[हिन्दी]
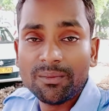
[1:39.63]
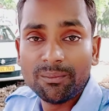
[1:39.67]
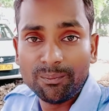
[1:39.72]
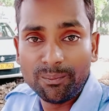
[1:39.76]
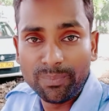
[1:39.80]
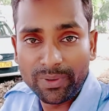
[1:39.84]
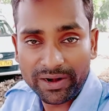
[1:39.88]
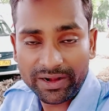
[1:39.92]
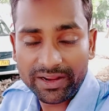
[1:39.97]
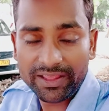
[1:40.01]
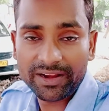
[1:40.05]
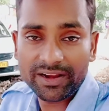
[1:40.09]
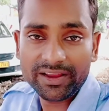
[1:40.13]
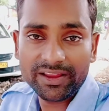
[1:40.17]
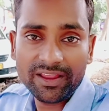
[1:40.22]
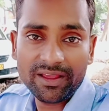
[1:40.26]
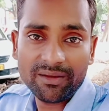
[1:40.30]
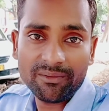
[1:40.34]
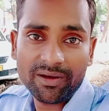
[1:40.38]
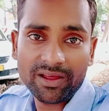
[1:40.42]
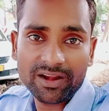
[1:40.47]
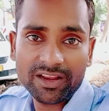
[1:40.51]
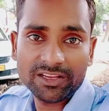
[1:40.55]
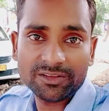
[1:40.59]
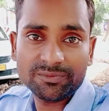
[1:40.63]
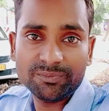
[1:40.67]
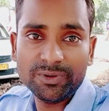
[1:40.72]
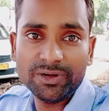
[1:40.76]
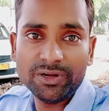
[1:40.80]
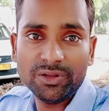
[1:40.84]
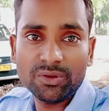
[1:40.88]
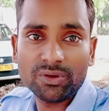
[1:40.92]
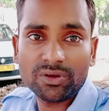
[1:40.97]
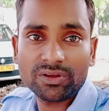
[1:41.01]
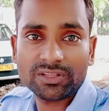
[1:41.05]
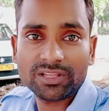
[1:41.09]
बने रही हमारे इस
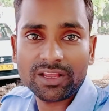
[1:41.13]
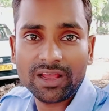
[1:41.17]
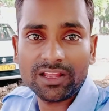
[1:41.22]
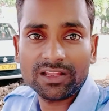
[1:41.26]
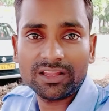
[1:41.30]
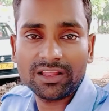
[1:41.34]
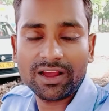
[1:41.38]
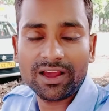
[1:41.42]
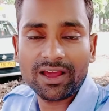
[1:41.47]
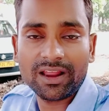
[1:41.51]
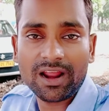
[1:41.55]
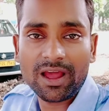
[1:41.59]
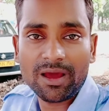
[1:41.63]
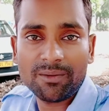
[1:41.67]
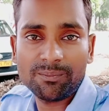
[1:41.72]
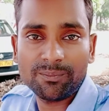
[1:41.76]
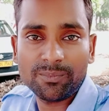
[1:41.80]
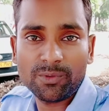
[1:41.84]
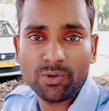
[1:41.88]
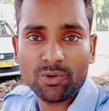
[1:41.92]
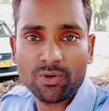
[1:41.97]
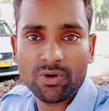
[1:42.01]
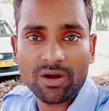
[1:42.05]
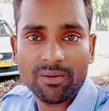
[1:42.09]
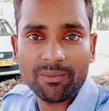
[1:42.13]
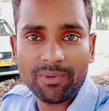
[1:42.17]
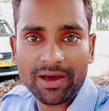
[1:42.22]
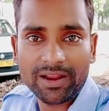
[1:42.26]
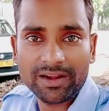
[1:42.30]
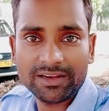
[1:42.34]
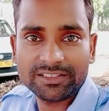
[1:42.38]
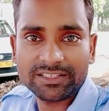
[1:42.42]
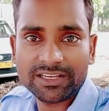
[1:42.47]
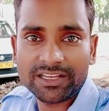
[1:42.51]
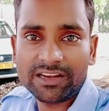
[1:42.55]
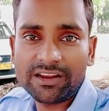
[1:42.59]
वीडियो के साथ अगर आप लोग
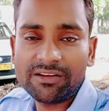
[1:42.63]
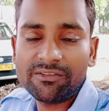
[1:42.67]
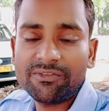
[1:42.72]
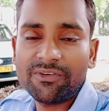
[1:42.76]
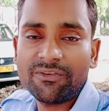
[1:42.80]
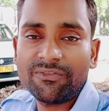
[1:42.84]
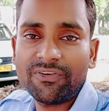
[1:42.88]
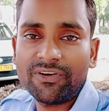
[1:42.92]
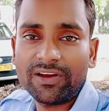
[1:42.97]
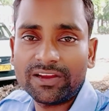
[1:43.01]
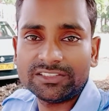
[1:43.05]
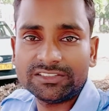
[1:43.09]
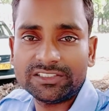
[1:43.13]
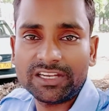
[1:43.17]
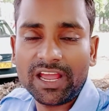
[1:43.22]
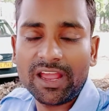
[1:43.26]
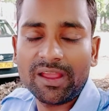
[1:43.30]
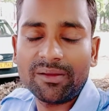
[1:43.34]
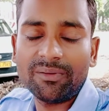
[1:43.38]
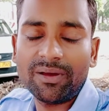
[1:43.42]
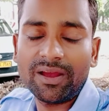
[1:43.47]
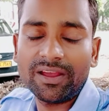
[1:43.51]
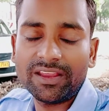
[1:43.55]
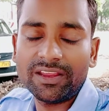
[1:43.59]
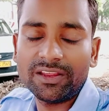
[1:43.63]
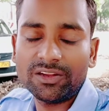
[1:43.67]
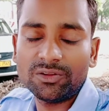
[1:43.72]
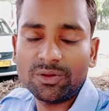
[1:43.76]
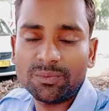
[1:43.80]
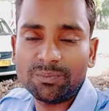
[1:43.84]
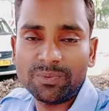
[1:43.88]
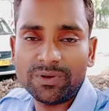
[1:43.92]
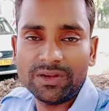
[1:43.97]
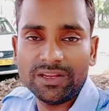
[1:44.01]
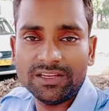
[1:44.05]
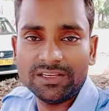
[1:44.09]
हमारे चैनल पे फर्स्ट टाइम आए हैं
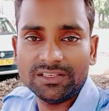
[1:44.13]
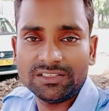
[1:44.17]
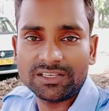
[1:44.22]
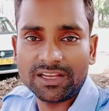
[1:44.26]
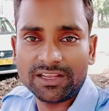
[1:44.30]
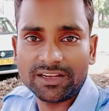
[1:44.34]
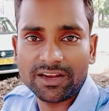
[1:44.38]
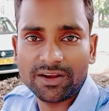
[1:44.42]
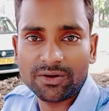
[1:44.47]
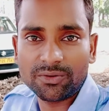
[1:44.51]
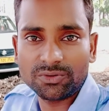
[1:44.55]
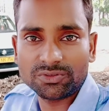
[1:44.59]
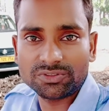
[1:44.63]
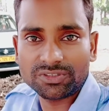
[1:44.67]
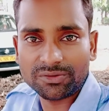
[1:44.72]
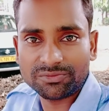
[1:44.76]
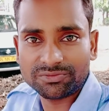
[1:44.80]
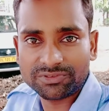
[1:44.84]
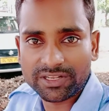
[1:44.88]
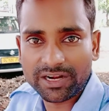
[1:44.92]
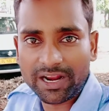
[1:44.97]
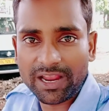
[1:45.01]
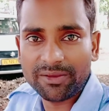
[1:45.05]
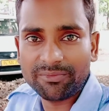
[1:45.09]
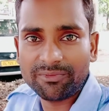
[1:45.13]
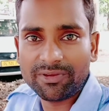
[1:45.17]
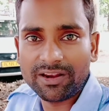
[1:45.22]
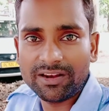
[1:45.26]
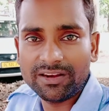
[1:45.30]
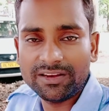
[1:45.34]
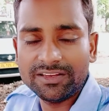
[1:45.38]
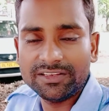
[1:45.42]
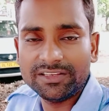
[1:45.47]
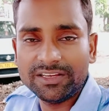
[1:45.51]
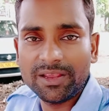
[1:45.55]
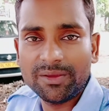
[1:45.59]
तो प्लीज़ चैनल को सब्सक्राइब कर
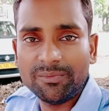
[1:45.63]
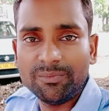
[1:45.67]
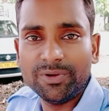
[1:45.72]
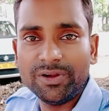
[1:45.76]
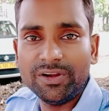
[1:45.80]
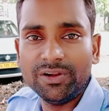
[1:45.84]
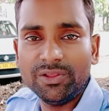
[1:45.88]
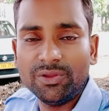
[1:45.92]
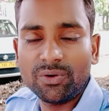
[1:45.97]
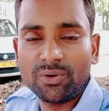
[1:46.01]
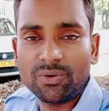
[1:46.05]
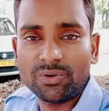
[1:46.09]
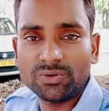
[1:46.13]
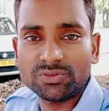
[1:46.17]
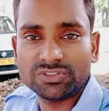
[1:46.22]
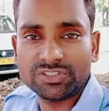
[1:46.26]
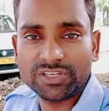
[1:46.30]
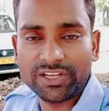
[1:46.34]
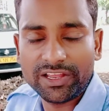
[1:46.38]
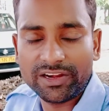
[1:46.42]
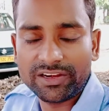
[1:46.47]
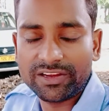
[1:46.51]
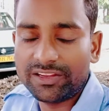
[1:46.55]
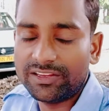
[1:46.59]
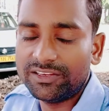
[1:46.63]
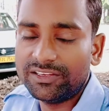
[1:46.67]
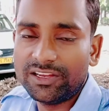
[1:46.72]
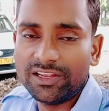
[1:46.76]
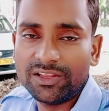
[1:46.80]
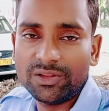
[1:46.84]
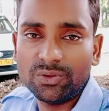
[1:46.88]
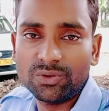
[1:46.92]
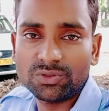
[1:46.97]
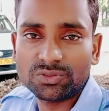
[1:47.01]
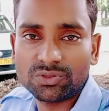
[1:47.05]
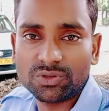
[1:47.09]
लीजिए वीडियो को शेयर
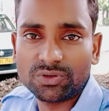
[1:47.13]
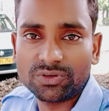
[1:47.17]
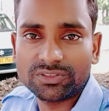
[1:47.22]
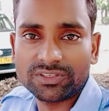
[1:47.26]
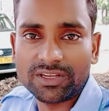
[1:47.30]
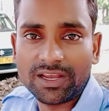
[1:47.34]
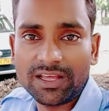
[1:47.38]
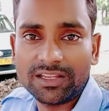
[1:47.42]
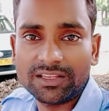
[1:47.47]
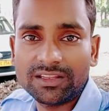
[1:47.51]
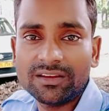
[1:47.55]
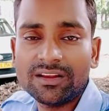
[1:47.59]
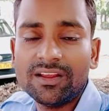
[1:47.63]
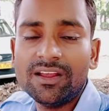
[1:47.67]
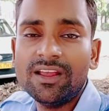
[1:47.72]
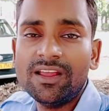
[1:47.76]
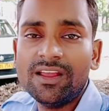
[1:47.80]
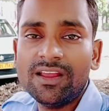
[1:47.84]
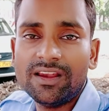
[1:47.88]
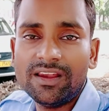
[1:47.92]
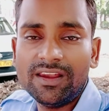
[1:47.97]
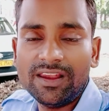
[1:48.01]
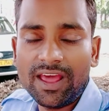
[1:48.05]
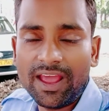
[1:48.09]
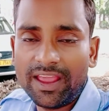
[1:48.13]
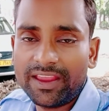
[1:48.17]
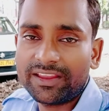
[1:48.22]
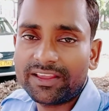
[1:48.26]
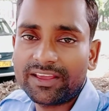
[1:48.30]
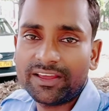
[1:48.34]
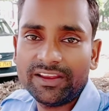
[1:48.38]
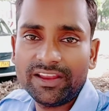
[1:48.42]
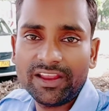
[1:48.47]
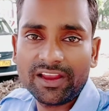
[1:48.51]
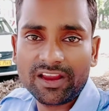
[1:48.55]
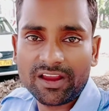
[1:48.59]
कीजिए दोस्तों के साथ लाइक
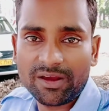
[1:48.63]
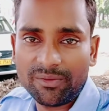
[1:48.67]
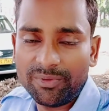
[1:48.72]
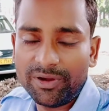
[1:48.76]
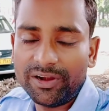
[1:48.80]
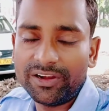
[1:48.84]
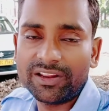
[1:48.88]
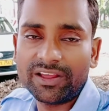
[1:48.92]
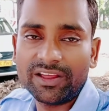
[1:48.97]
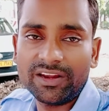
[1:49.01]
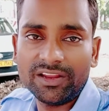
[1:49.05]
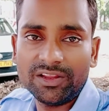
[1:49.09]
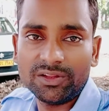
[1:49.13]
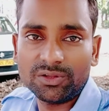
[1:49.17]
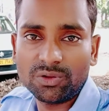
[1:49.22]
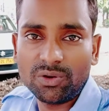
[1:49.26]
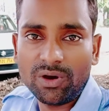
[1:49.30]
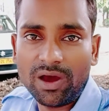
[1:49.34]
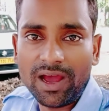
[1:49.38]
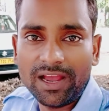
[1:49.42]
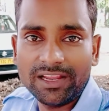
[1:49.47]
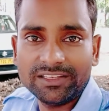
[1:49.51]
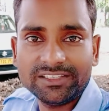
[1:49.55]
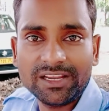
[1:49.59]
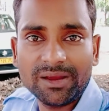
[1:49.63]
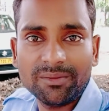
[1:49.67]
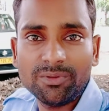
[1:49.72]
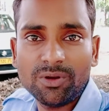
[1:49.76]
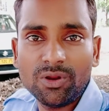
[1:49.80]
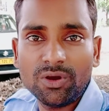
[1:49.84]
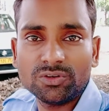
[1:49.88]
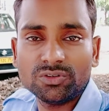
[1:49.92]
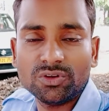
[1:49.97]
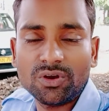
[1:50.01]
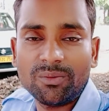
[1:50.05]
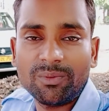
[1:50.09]
करिए कमेंट करिए तो आज का
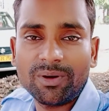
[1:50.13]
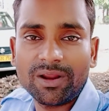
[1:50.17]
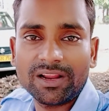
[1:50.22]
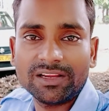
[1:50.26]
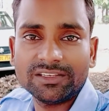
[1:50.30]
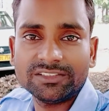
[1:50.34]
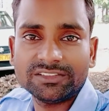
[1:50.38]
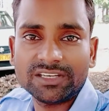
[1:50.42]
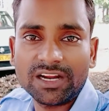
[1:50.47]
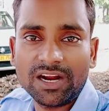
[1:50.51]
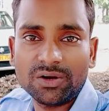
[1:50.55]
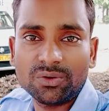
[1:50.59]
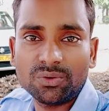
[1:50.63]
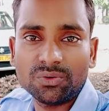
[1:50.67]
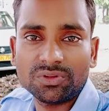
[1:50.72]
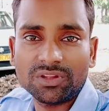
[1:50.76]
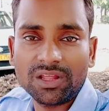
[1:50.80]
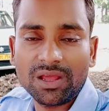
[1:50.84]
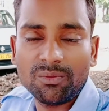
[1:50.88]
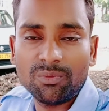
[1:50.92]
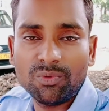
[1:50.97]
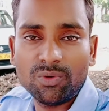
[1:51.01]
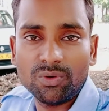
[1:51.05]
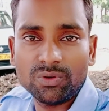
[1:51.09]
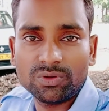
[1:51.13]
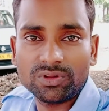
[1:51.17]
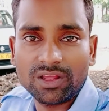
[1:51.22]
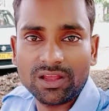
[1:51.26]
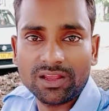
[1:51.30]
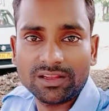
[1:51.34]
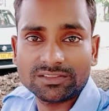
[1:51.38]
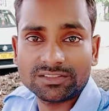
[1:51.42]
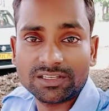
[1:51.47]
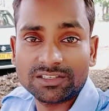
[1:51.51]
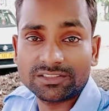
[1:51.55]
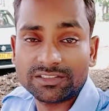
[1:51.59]
ब्लॉग जो हमारा स्टार्ट होता है वो
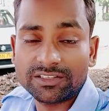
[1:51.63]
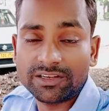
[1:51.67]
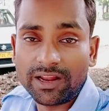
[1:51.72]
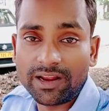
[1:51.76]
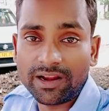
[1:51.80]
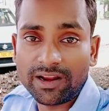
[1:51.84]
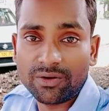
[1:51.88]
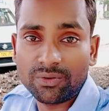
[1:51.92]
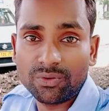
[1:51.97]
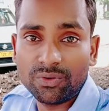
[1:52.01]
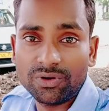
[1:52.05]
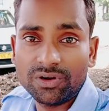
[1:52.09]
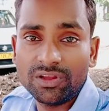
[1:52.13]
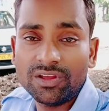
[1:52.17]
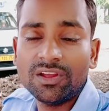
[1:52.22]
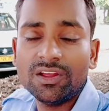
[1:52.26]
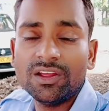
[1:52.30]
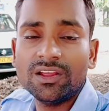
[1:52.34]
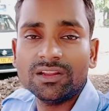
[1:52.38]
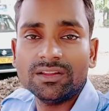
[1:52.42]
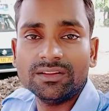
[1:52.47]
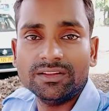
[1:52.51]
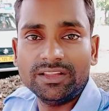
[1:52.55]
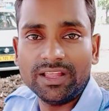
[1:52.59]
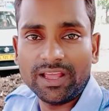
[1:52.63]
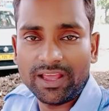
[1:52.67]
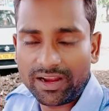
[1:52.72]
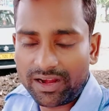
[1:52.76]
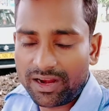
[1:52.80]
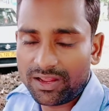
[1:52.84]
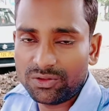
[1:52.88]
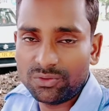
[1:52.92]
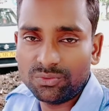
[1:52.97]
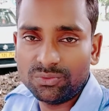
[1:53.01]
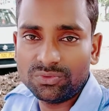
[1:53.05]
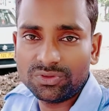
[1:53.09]
होता है सस्तारा रोड
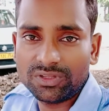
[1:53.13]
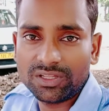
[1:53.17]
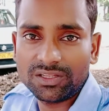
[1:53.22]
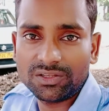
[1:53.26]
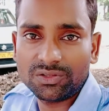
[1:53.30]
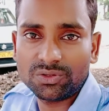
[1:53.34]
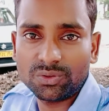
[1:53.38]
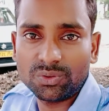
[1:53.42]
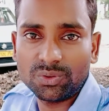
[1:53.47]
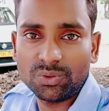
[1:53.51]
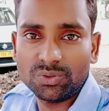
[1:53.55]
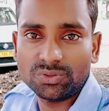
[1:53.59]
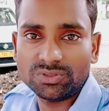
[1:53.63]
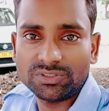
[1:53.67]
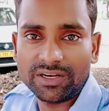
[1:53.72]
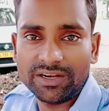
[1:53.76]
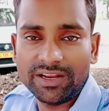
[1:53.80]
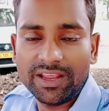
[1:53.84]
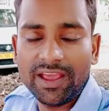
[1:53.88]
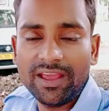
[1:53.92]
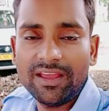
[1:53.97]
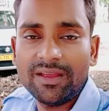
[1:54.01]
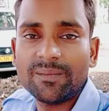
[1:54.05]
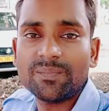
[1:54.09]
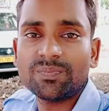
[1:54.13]
देहरादून से तो चलिए